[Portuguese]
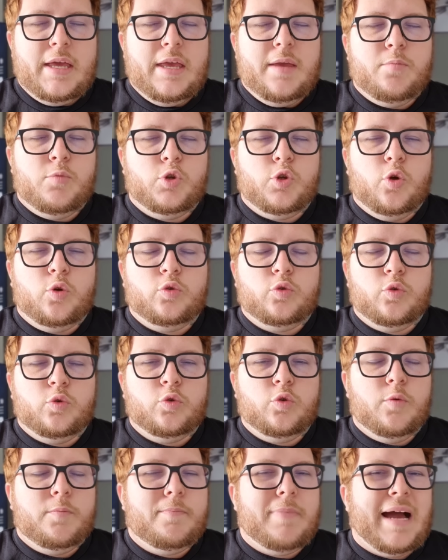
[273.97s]
e mudou
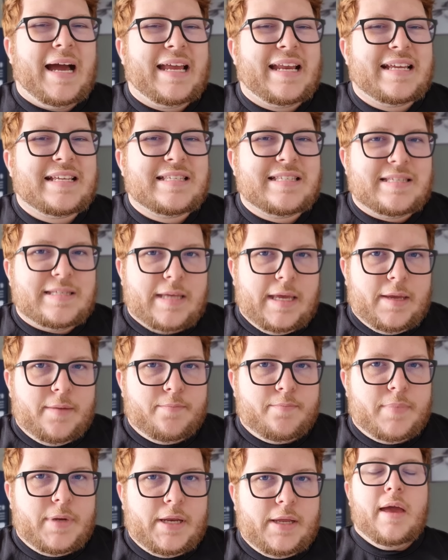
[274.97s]
tudo para
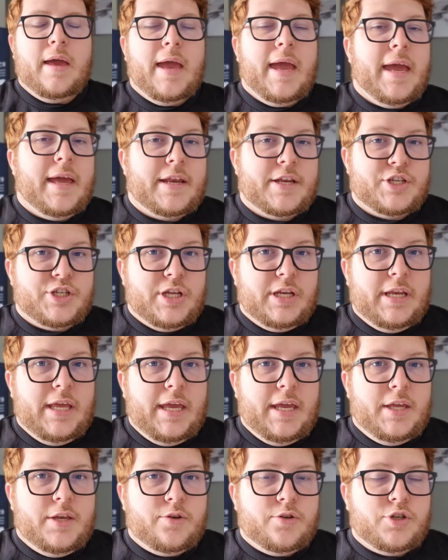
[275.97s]
sempre. Era
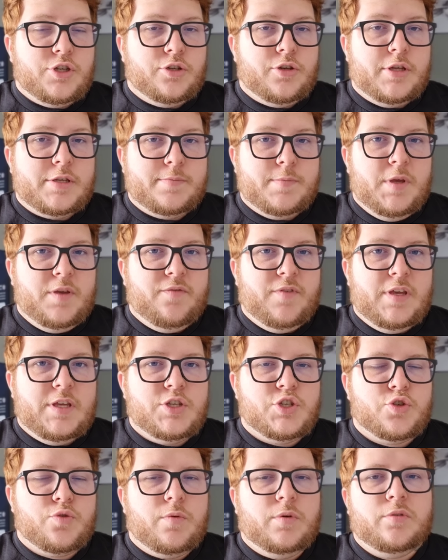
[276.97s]
janeiro de
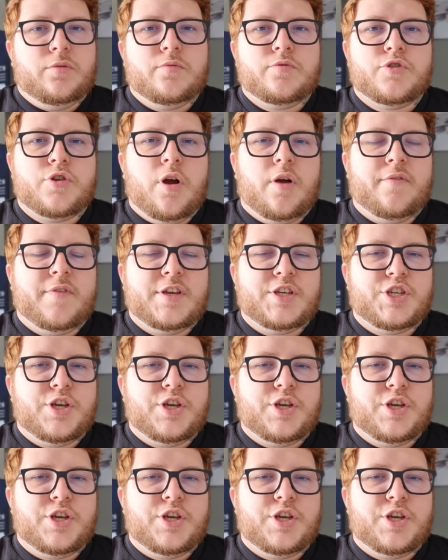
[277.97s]
2020 quando um jovem